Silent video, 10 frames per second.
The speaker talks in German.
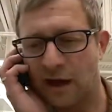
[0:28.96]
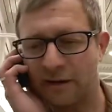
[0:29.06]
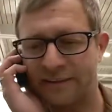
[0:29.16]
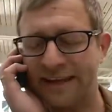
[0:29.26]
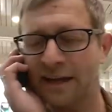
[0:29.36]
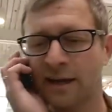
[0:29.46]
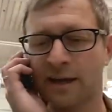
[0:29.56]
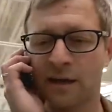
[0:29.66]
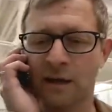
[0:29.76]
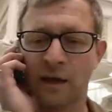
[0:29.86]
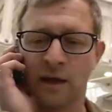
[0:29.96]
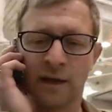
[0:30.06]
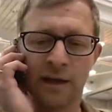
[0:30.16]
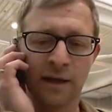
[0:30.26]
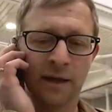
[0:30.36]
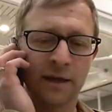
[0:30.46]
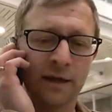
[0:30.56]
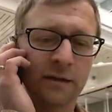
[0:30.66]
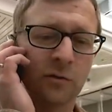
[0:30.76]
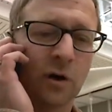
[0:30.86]
Hasi?
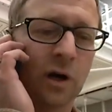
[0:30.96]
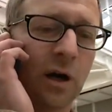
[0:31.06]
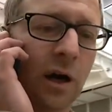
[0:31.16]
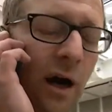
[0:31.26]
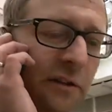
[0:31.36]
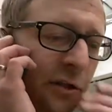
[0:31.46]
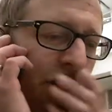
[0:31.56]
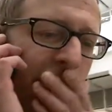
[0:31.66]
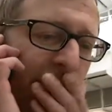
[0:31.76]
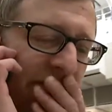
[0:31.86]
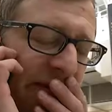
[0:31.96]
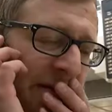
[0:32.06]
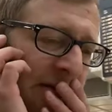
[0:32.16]
Du, ach, die Schlüpfer.